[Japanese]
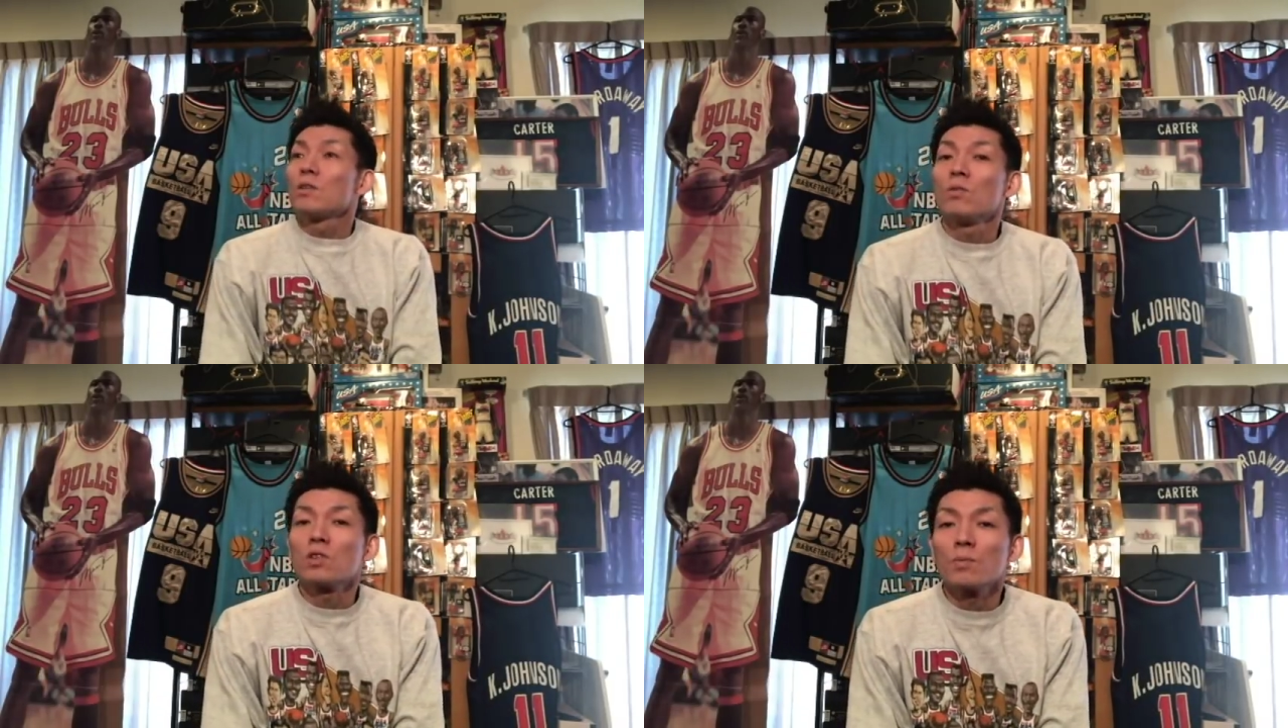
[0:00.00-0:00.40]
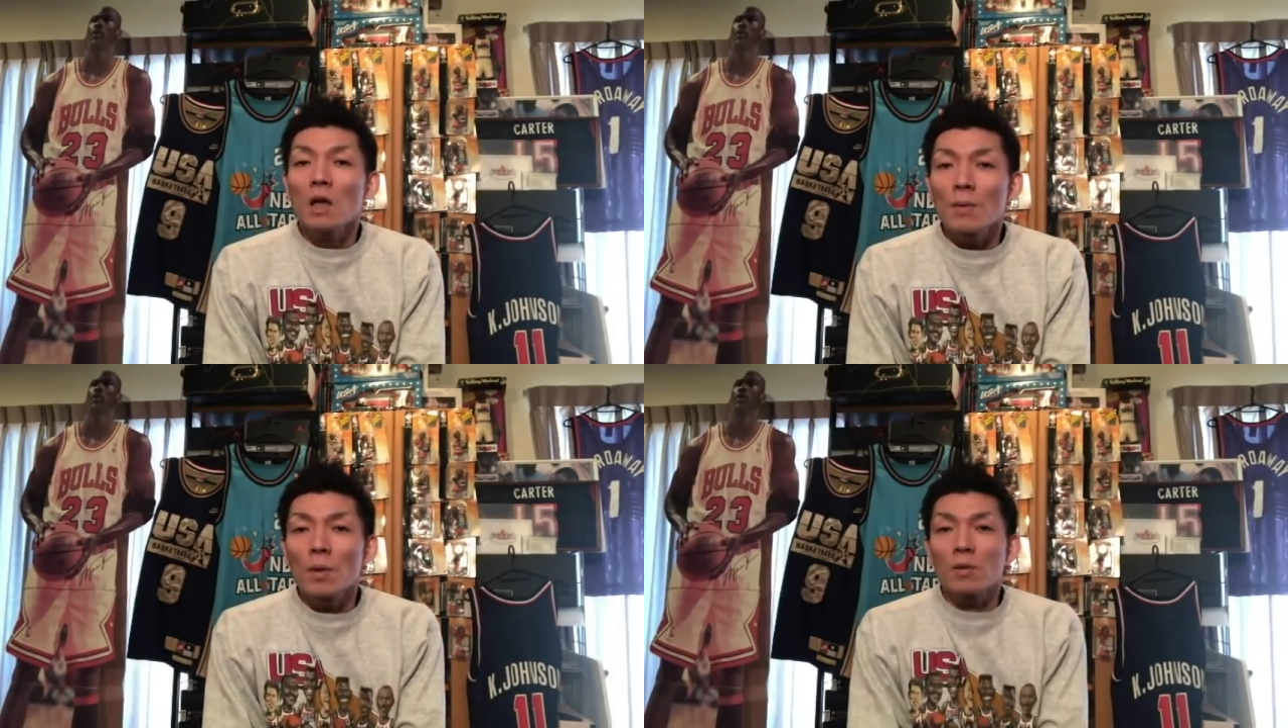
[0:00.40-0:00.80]
YouTube
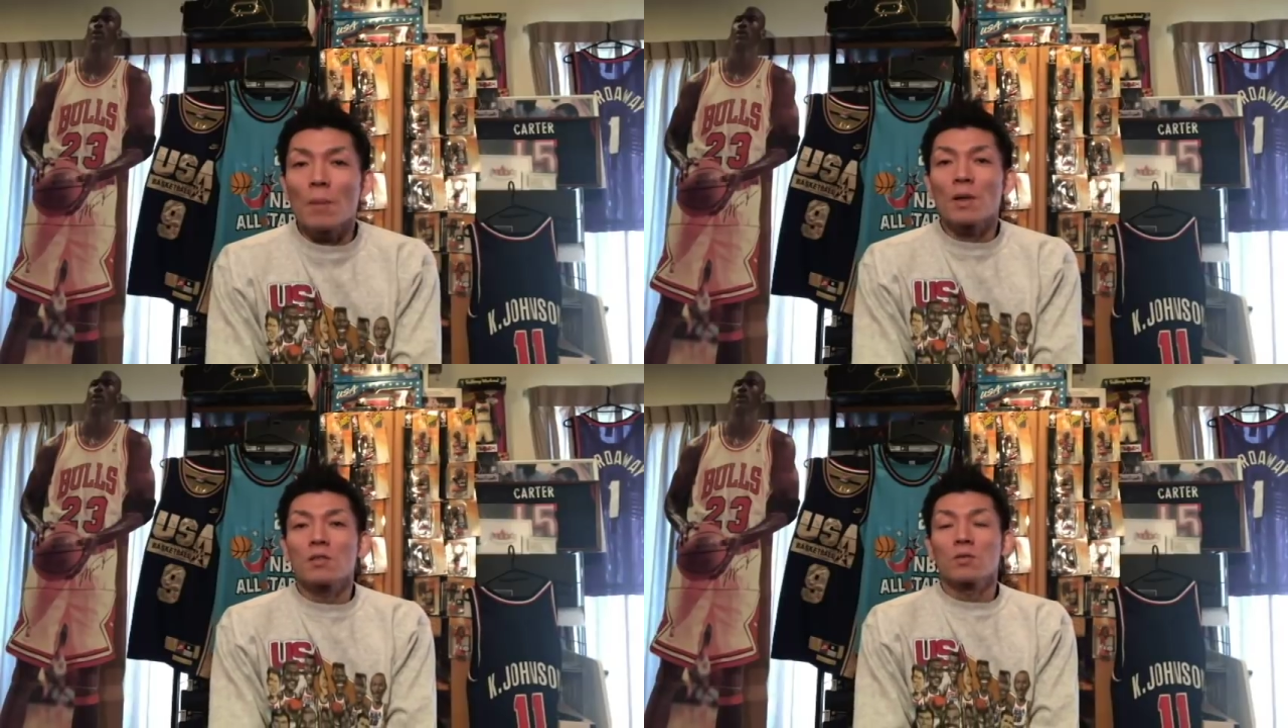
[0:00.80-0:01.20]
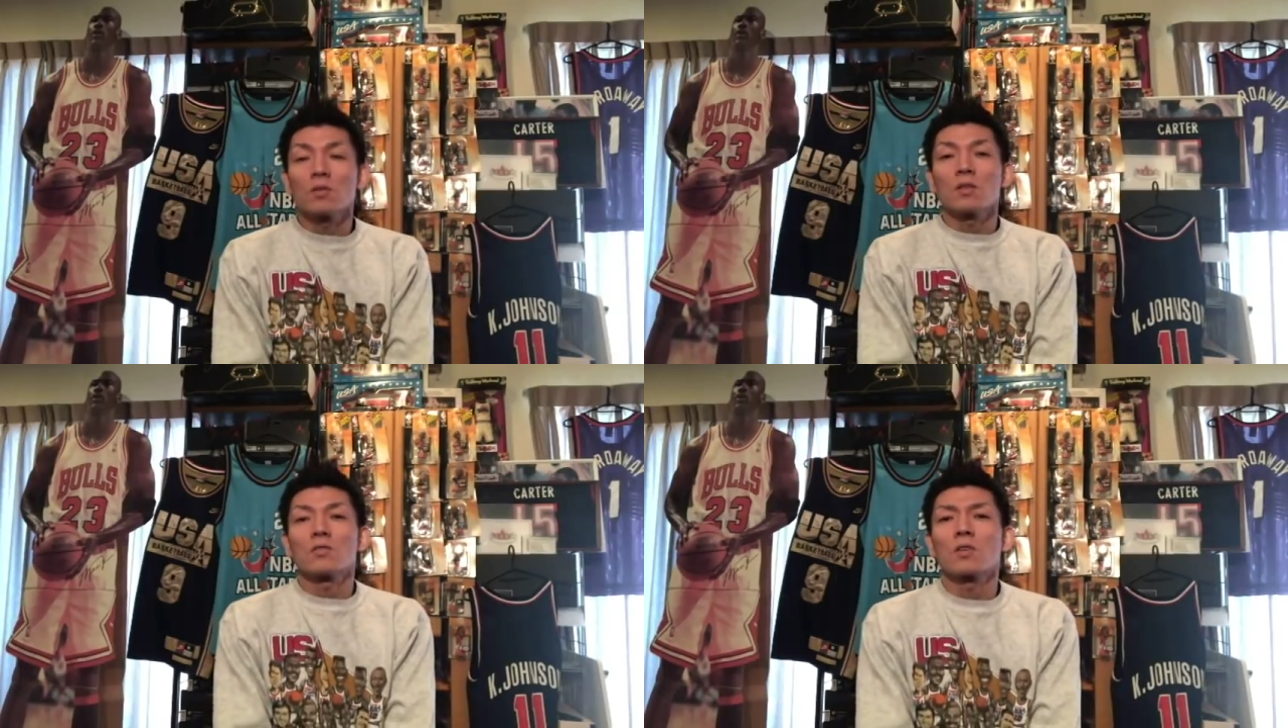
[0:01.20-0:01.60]
ライブでもたまにす
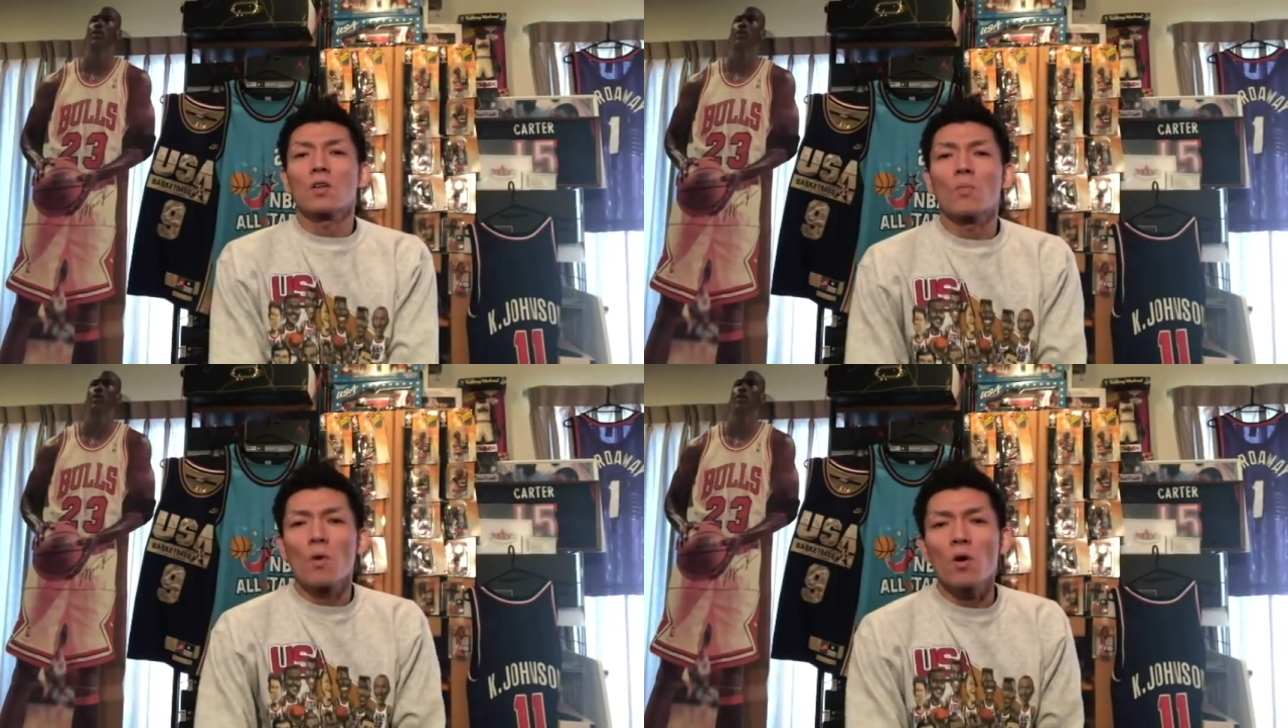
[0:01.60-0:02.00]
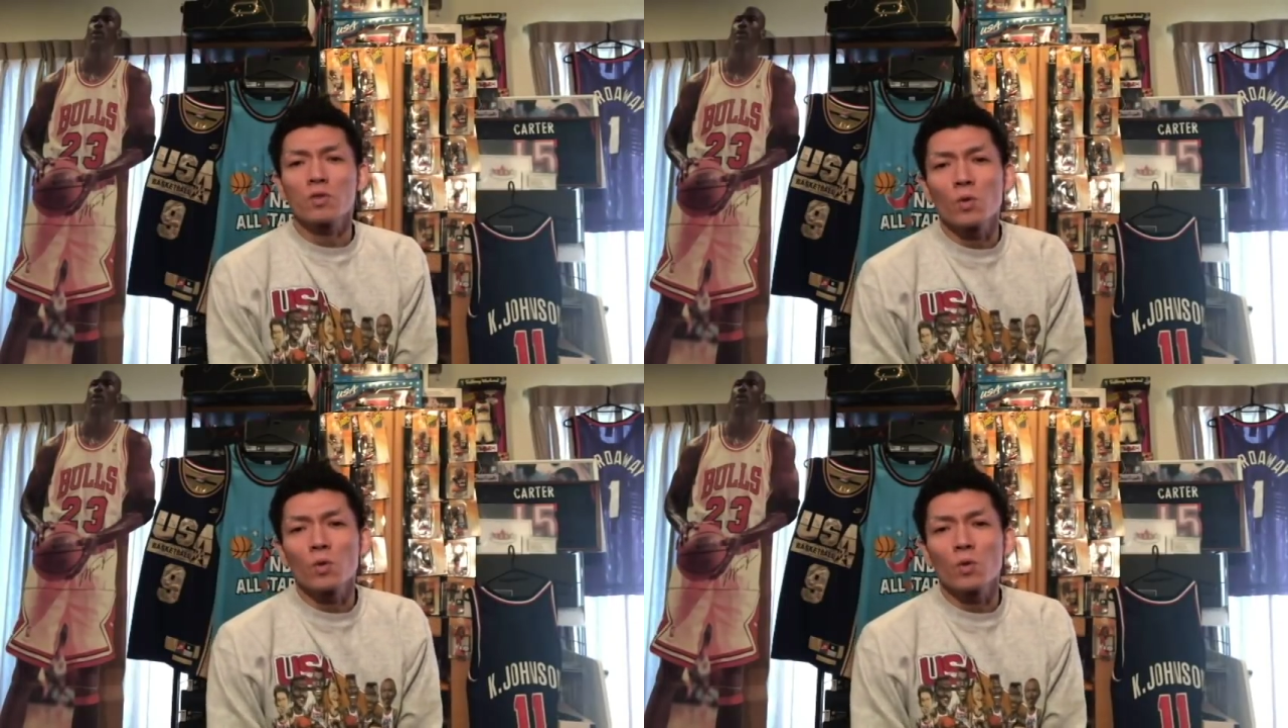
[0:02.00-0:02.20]
るんですけども、